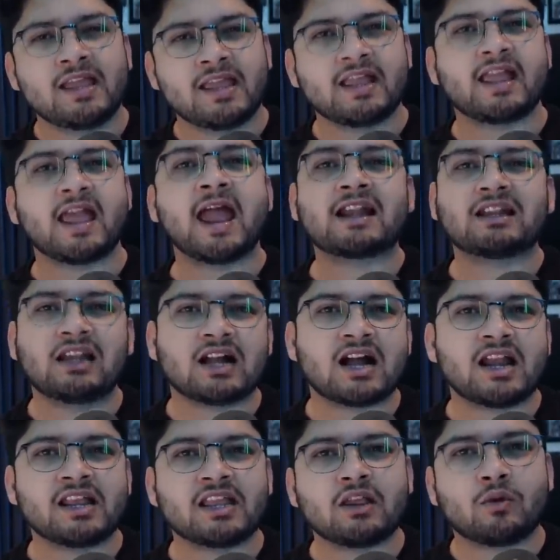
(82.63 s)
एक एक्ट
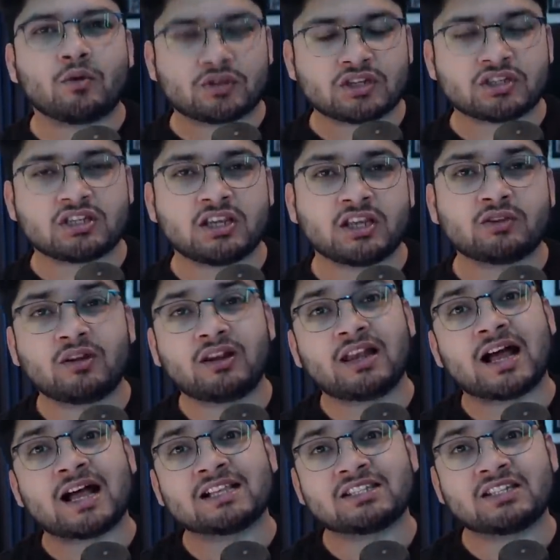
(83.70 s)
लगाने की कोशिश की है जो
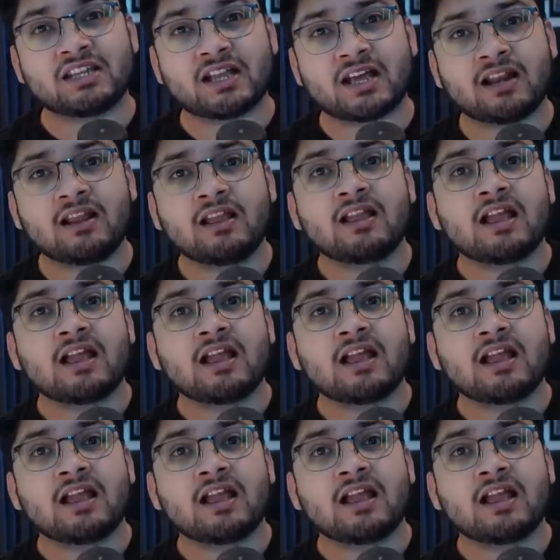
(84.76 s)
लास्ट ईयर